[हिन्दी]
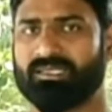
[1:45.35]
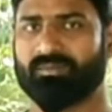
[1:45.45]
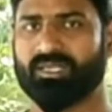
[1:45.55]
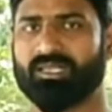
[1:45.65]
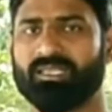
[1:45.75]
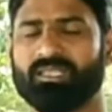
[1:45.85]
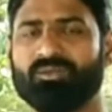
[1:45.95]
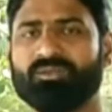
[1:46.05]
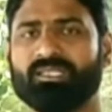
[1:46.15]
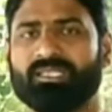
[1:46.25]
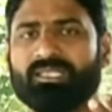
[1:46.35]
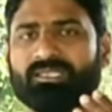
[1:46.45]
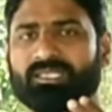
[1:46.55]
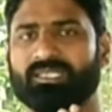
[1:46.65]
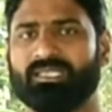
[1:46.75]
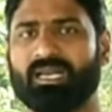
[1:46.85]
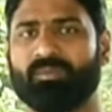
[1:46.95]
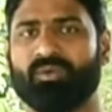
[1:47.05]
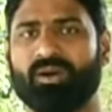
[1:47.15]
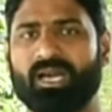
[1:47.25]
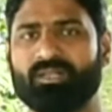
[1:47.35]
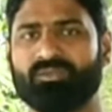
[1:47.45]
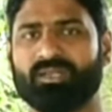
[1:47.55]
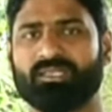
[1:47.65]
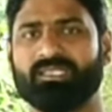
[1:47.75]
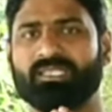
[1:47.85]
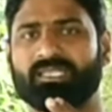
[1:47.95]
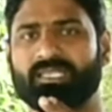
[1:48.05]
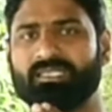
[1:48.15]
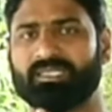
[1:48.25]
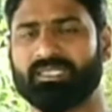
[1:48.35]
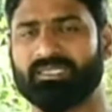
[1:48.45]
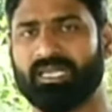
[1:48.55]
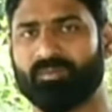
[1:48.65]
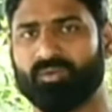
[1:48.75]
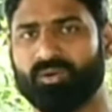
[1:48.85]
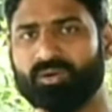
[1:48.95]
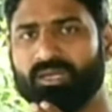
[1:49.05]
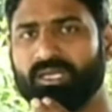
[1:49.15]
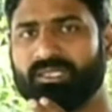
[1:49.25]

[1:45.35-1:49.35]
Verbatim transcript: समझा देता हूं कि किस तरह से आपको आईसो रखनी है किस तरह से आपको